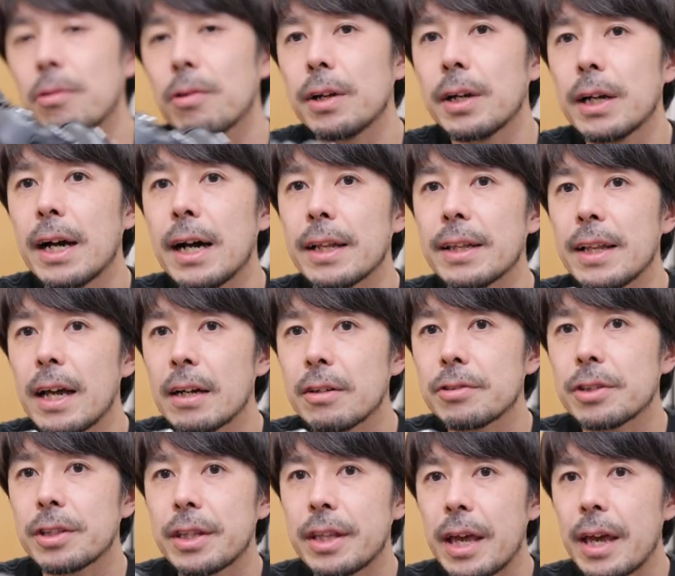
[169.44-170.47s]
これがな
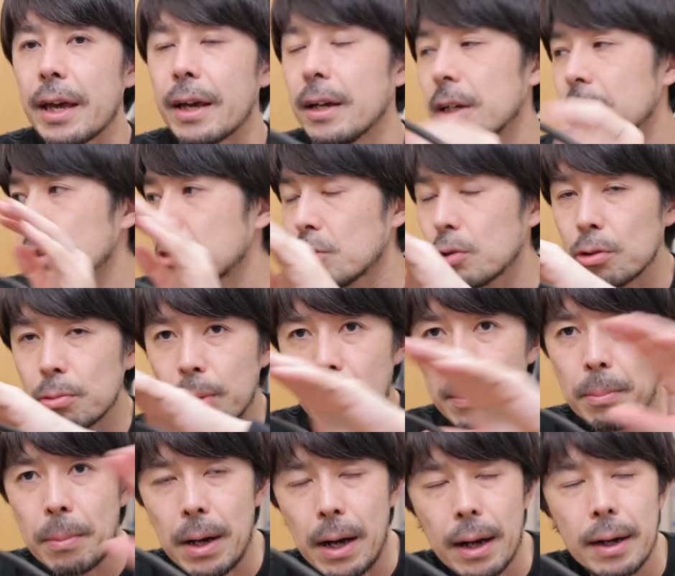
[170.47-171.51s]
くて、そのま
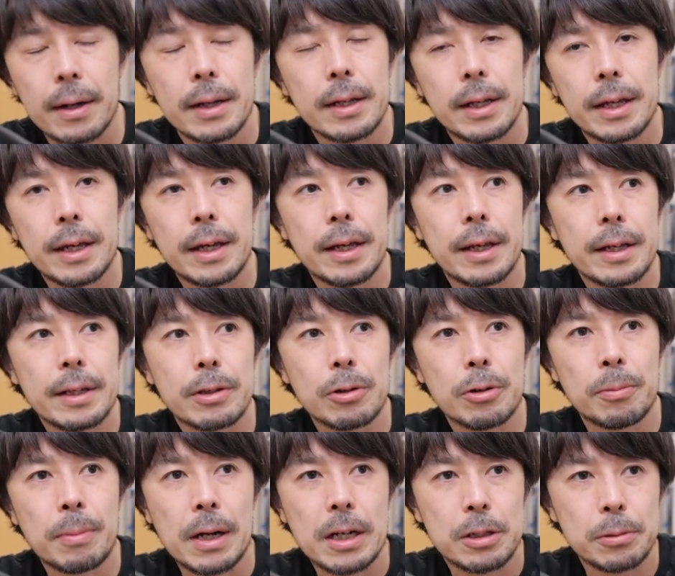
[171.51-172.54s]
んま、えっ、ー、
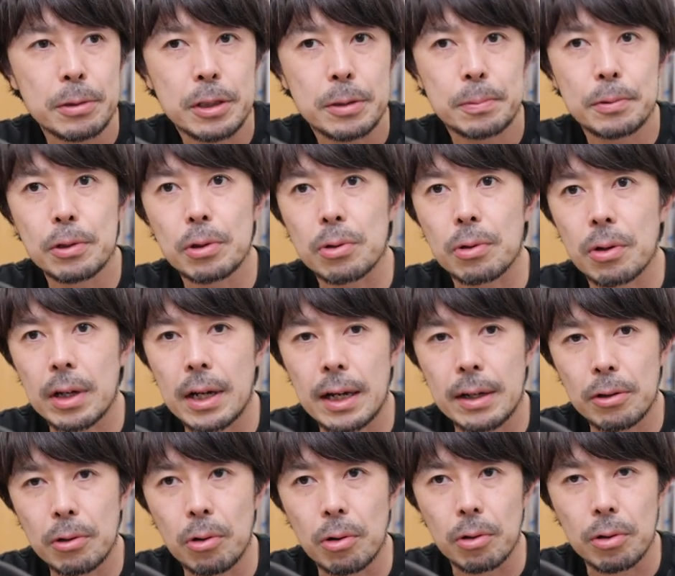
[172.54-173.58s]
と、MacBook Pro とか
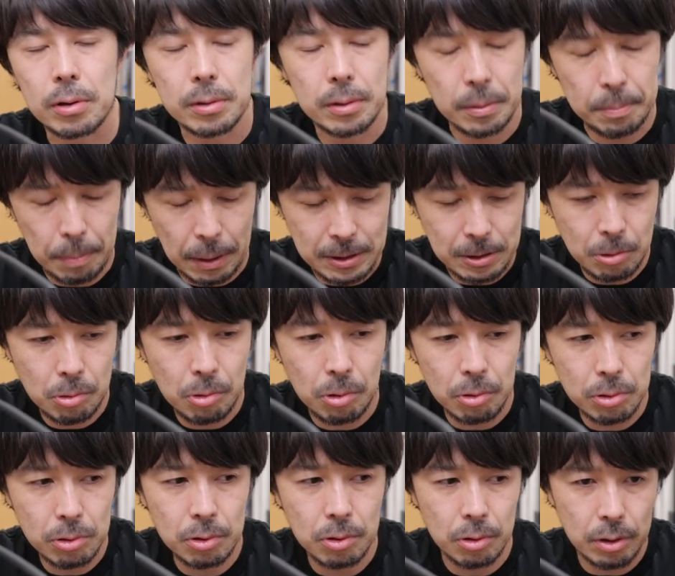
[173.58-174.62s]
の
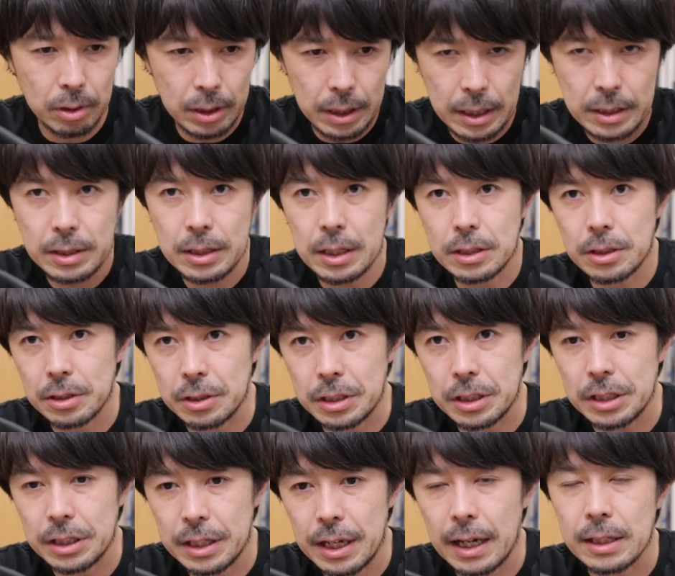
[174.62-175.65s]
パソコンの
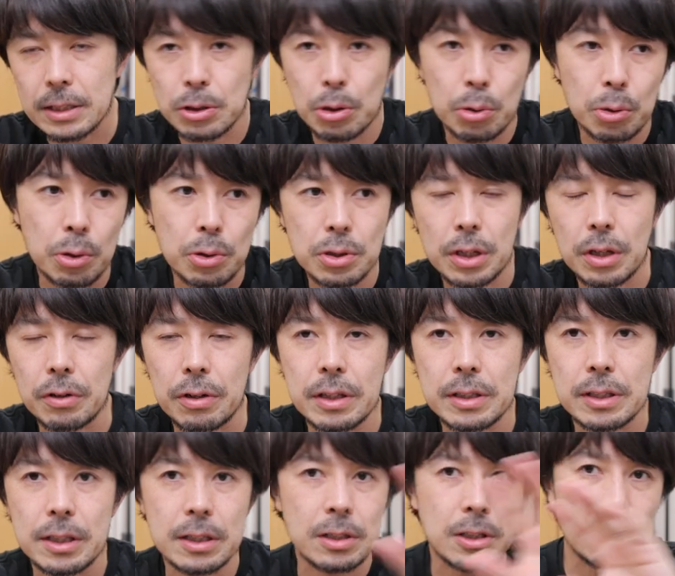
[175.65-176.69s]
SSD や外付けの
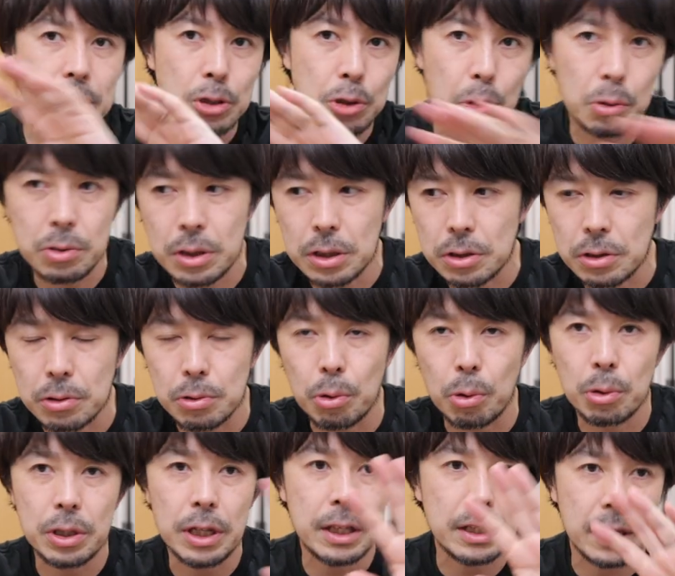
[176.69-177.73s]
SSD に直接
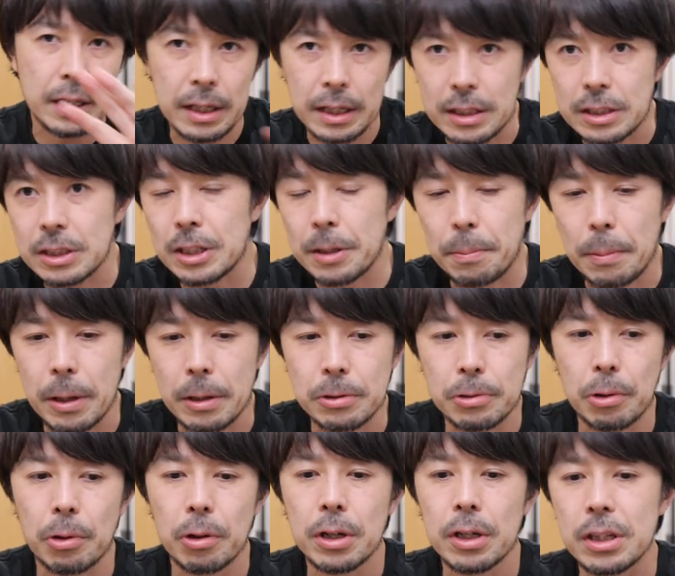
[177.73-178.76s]
ローデータなり JPEG
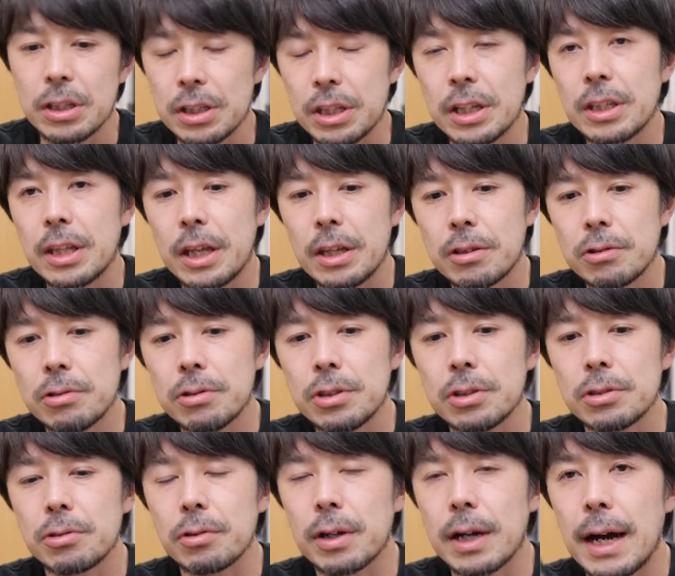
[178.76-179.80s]
を入れていくっ
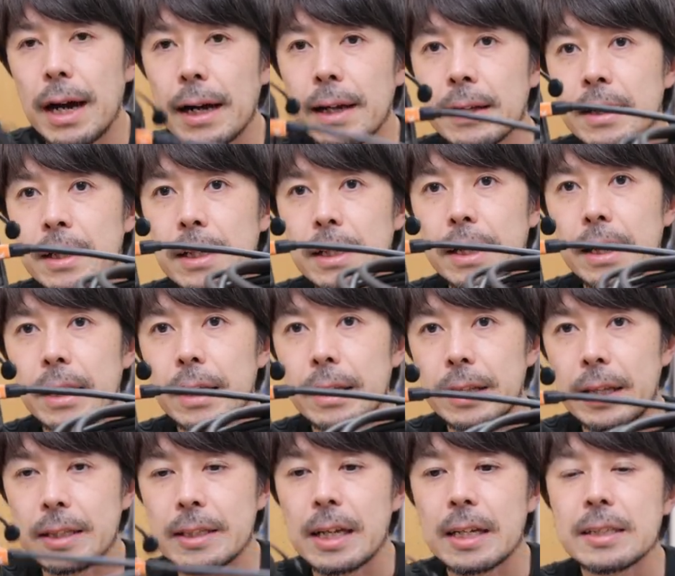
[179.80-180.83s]
ていうのが、えー、
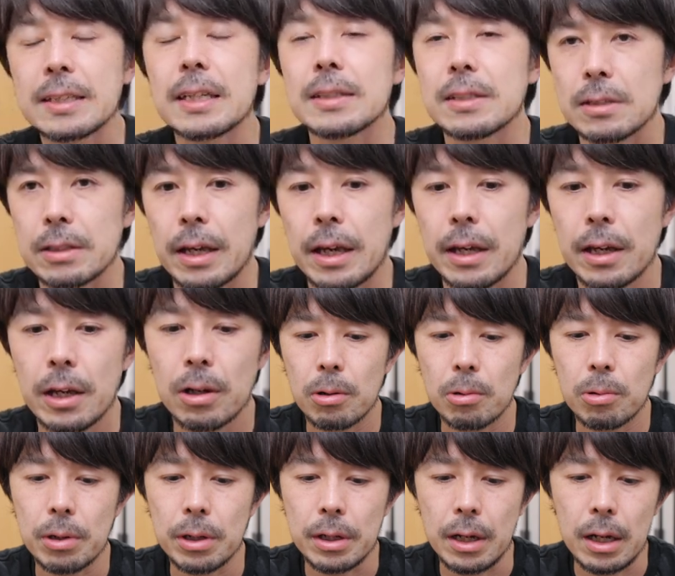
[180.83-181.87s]
テザー撮影。
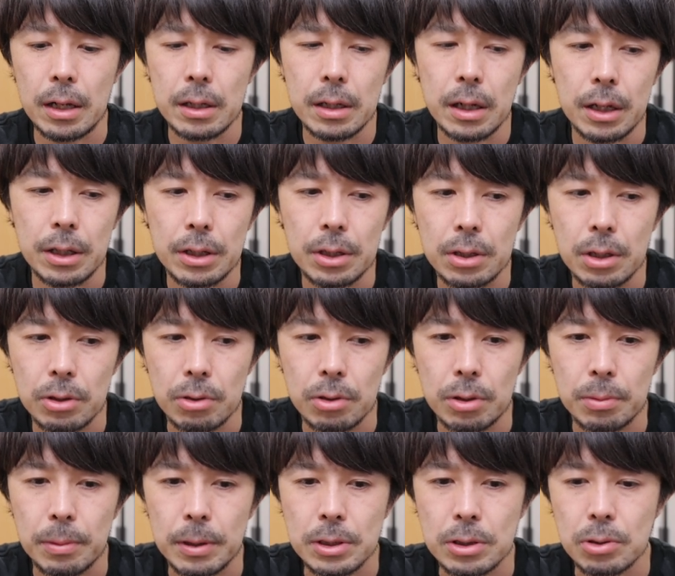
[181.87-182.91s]
これ何がいいかと
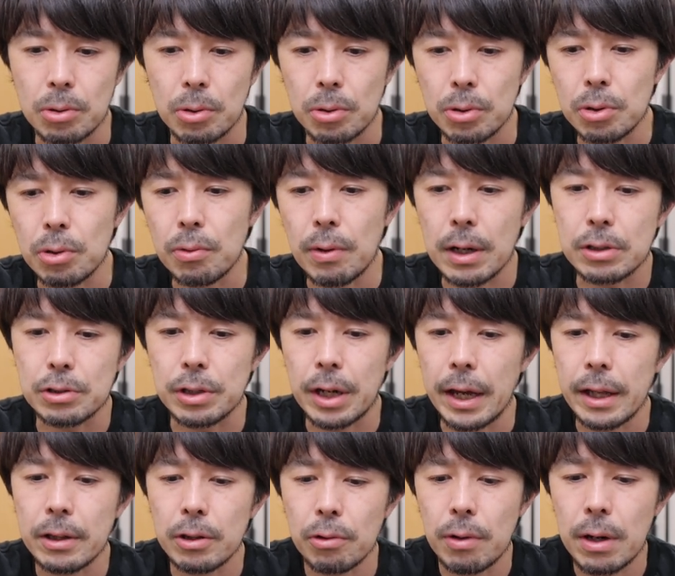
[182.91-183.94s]
言いますと、要は
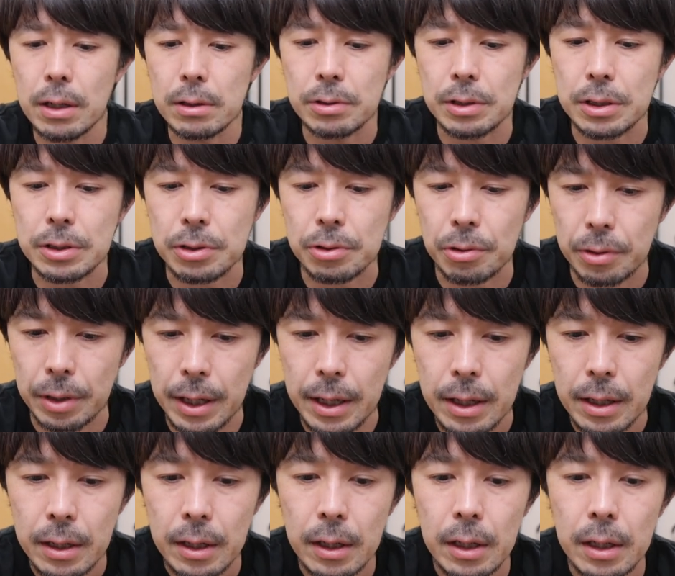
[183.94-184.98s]
クライアントワークですよね。